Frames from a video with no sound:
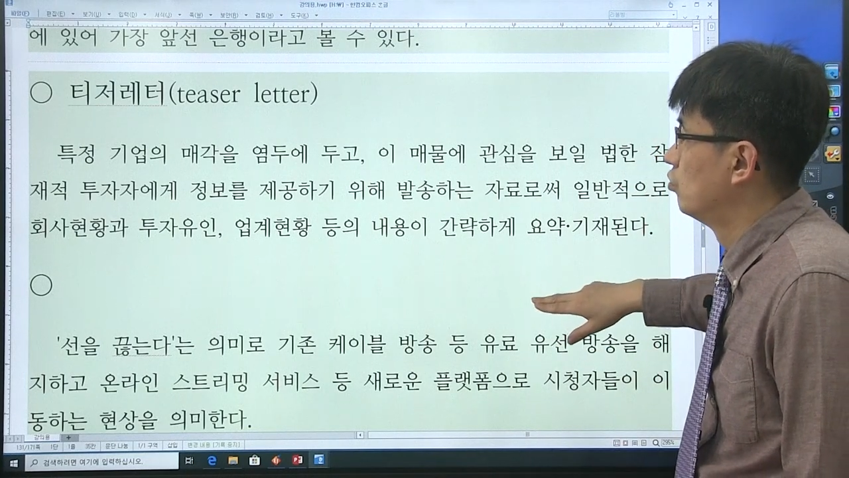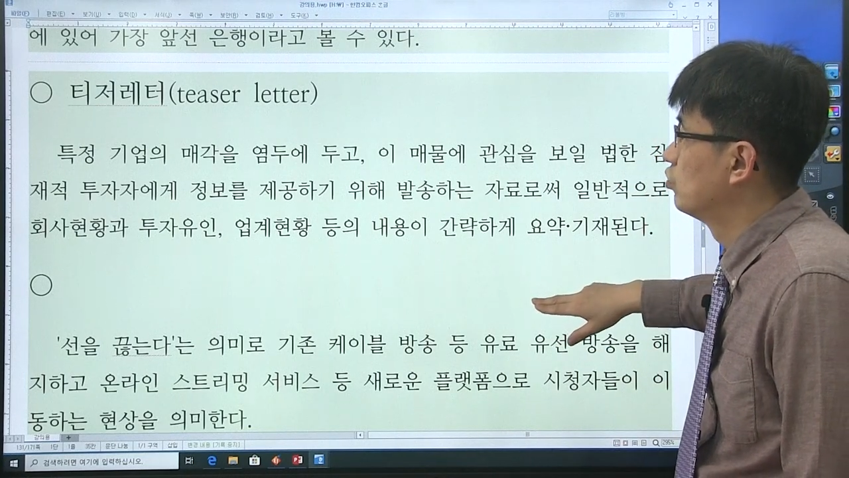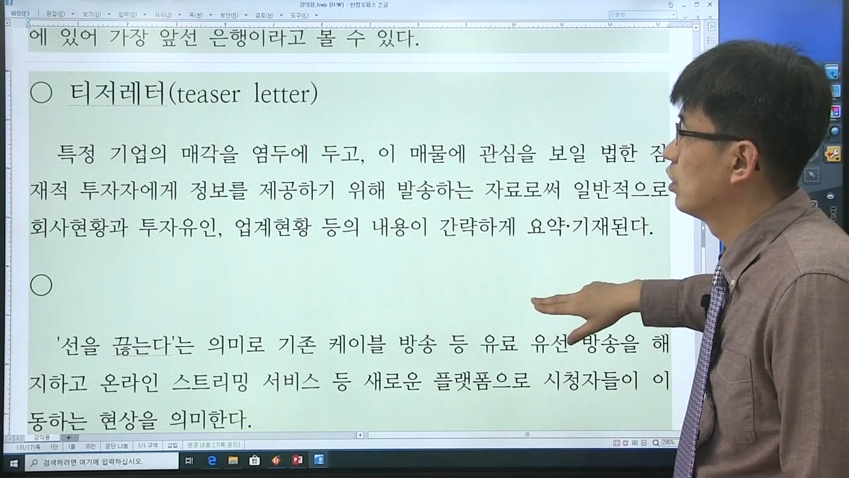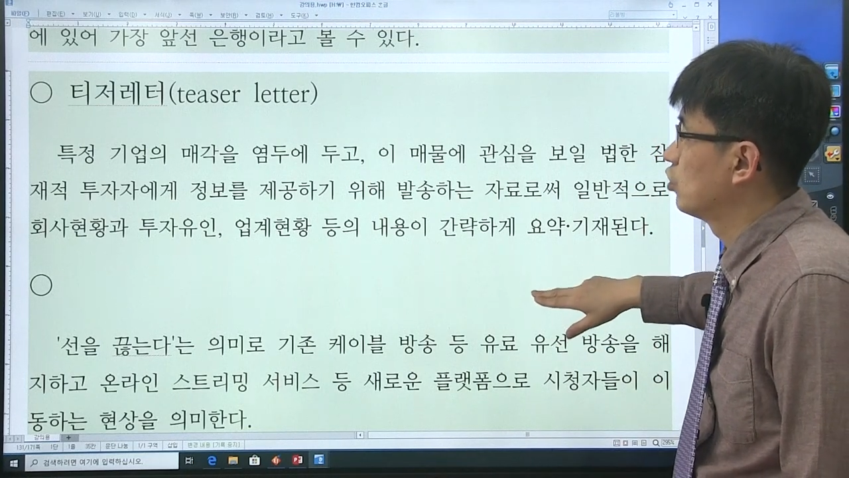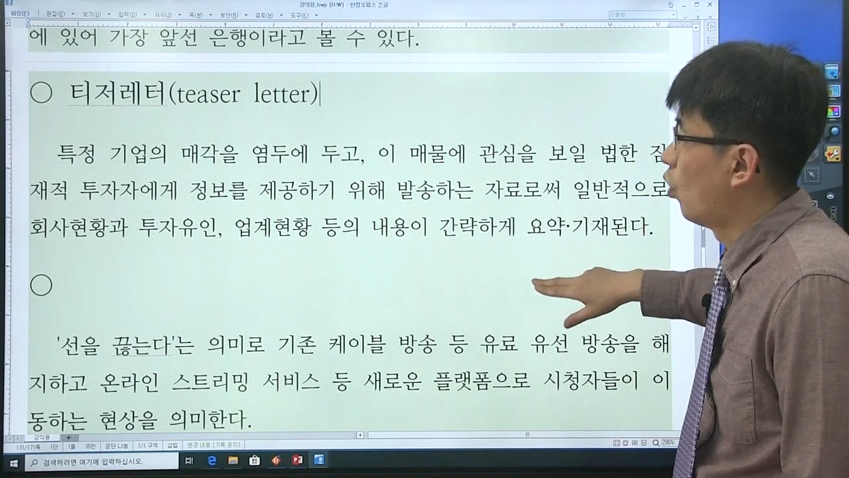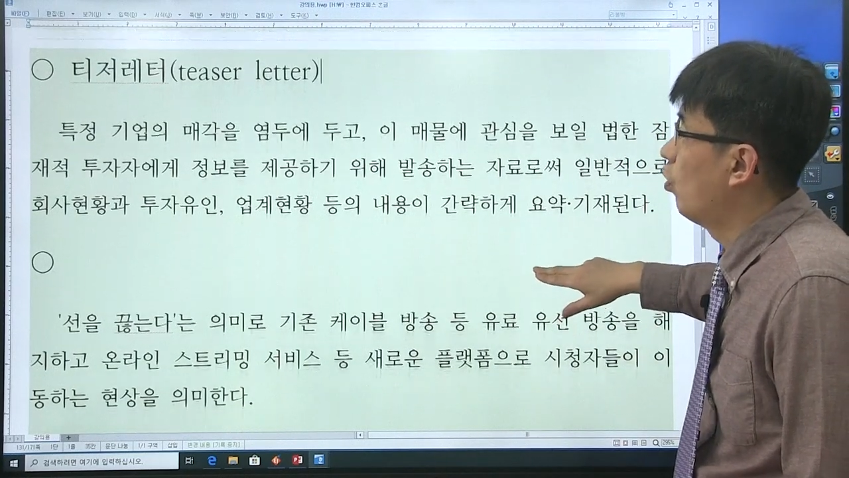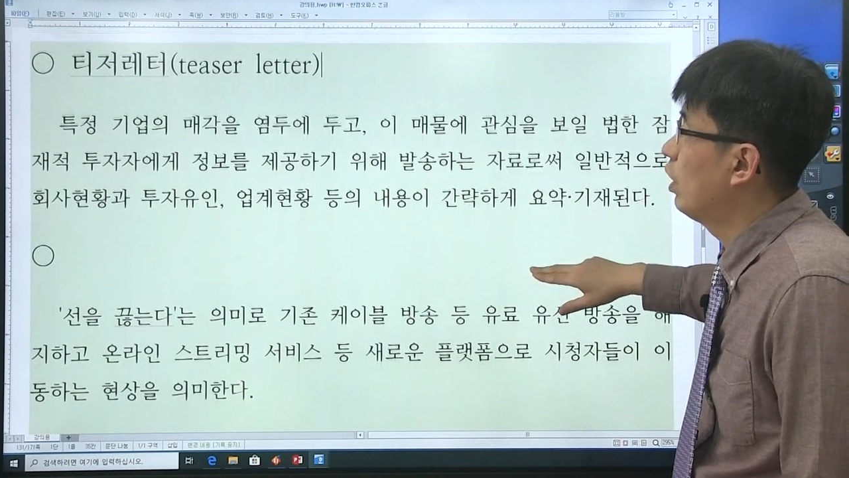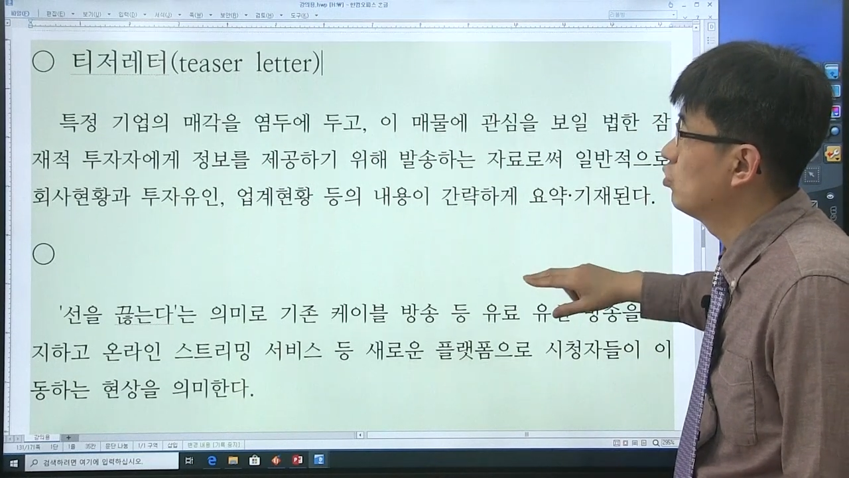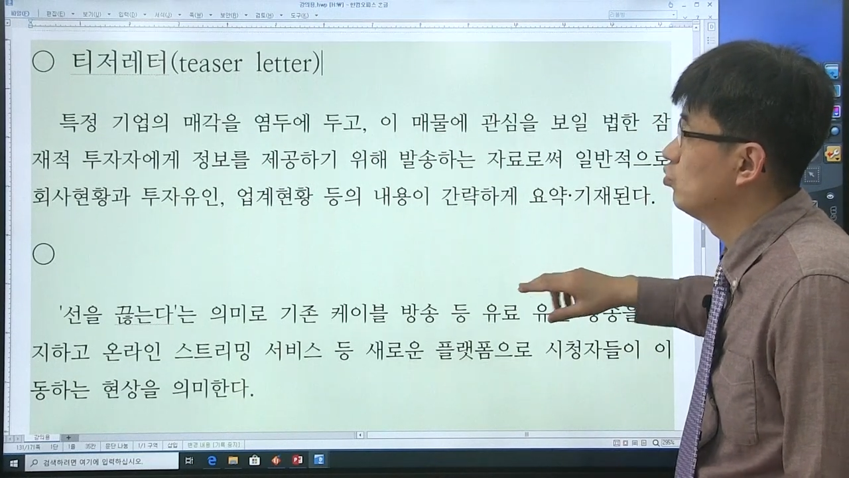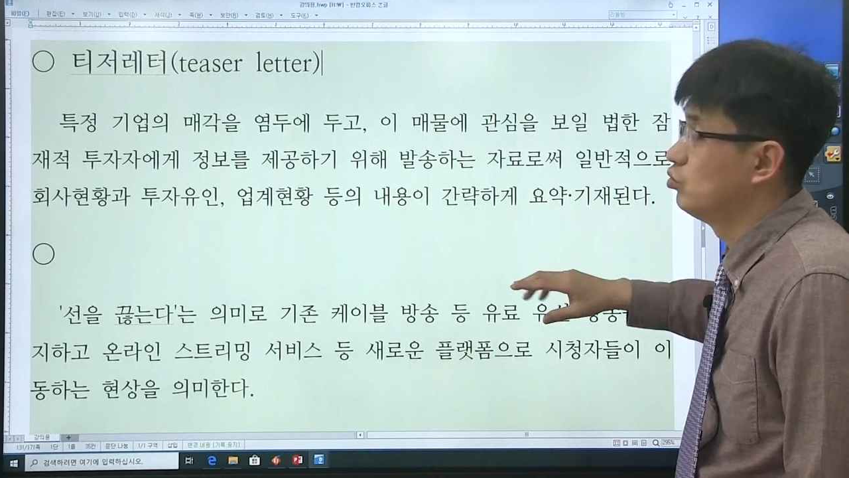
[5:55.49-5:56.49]
우리가
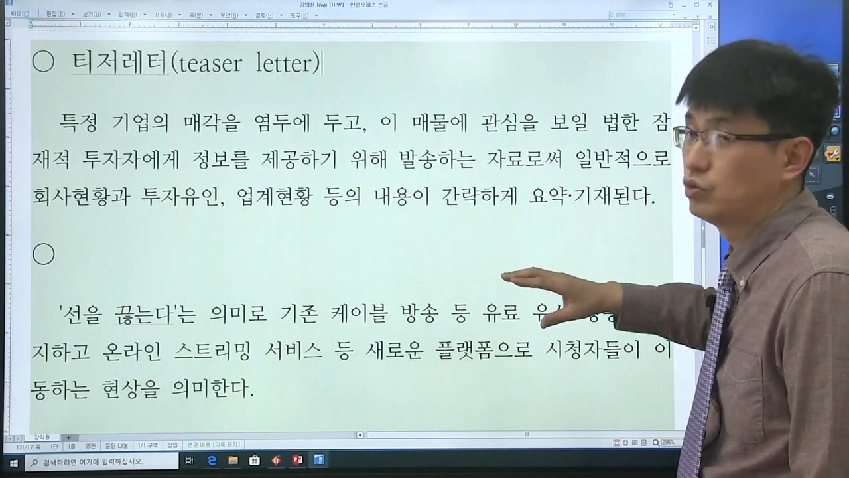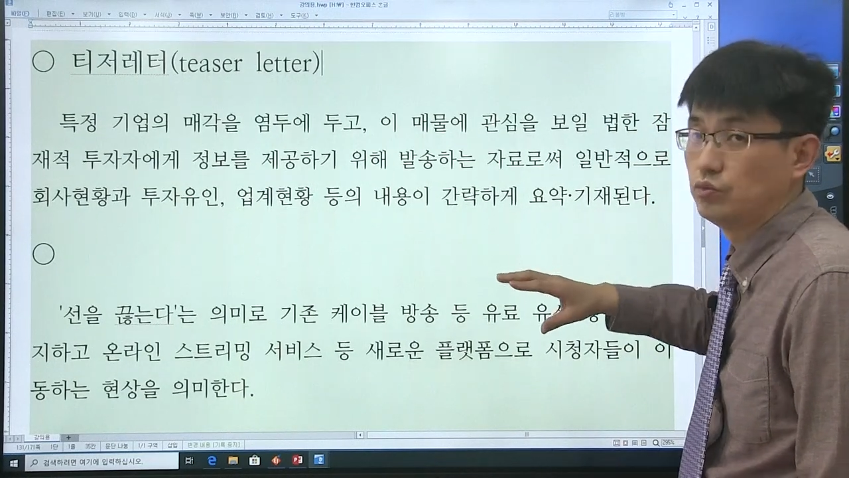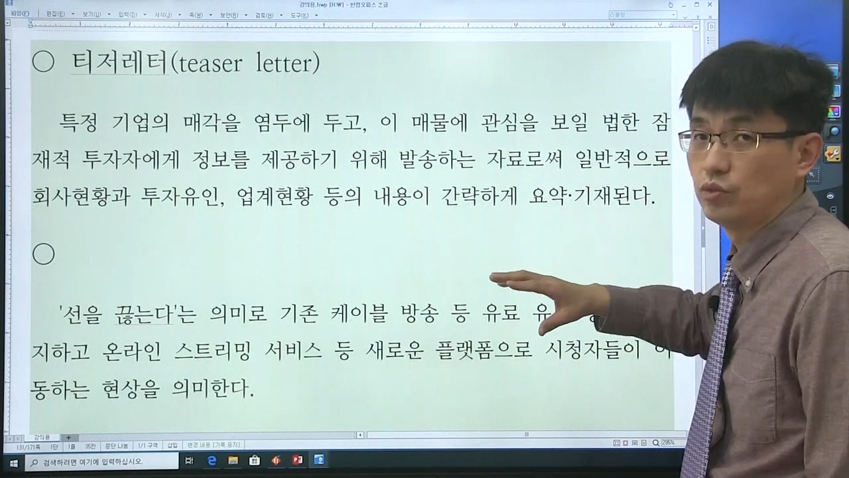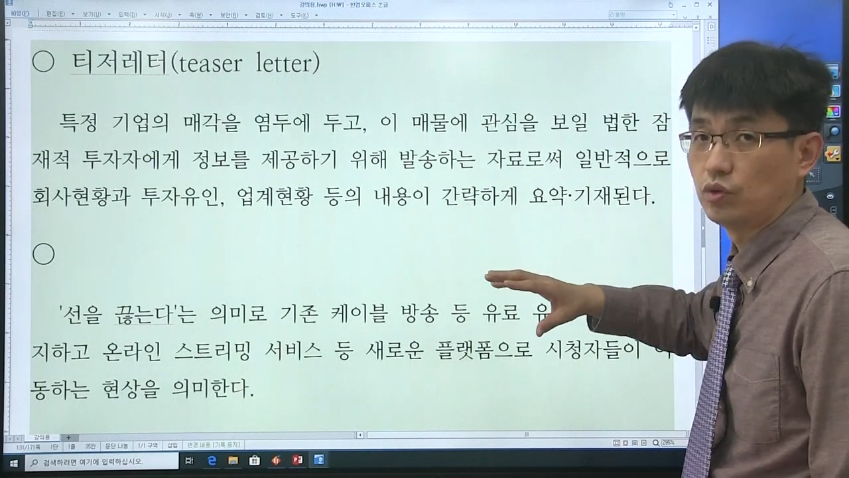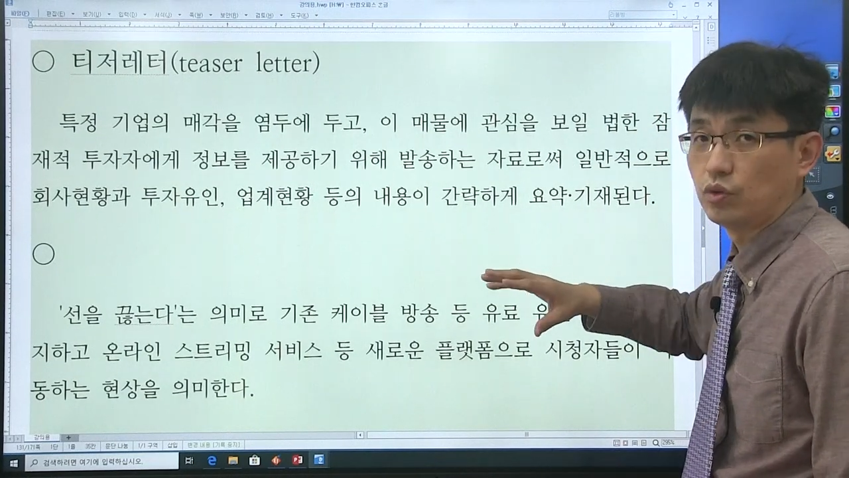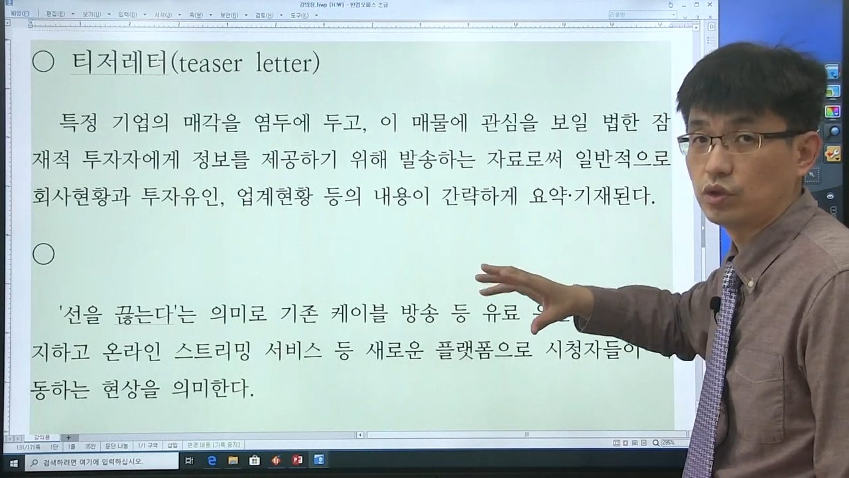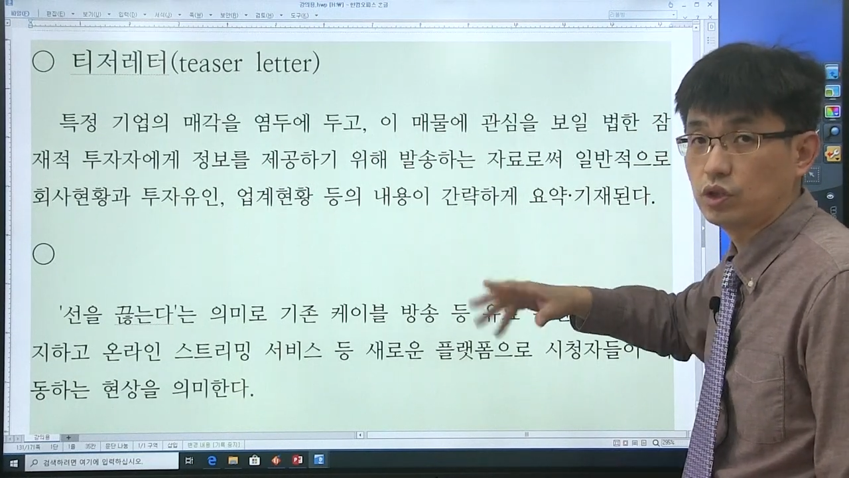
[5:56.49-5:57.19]
영화도 무슨 뭐